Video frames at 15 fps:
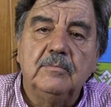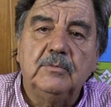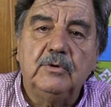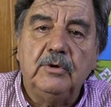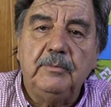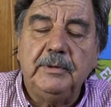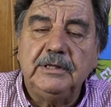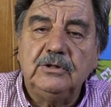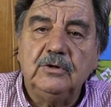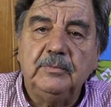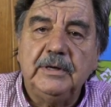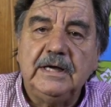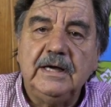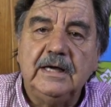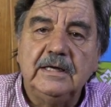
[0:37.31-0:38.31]
movimiento
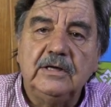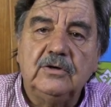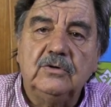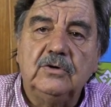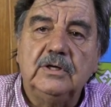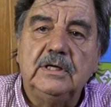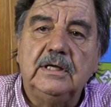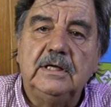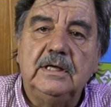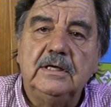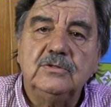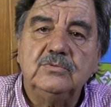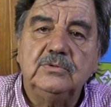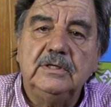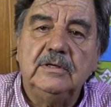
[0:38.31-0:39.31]
mecánico y
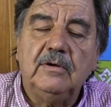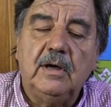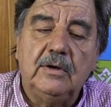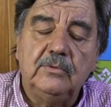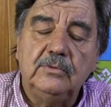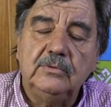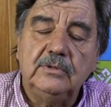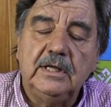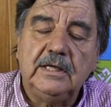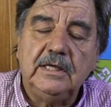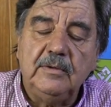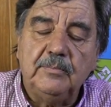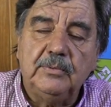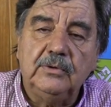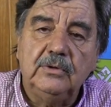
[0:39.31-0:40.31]
es un,
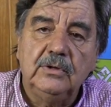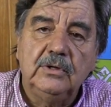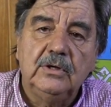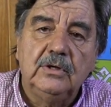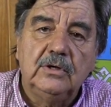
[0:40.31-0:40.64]
equipo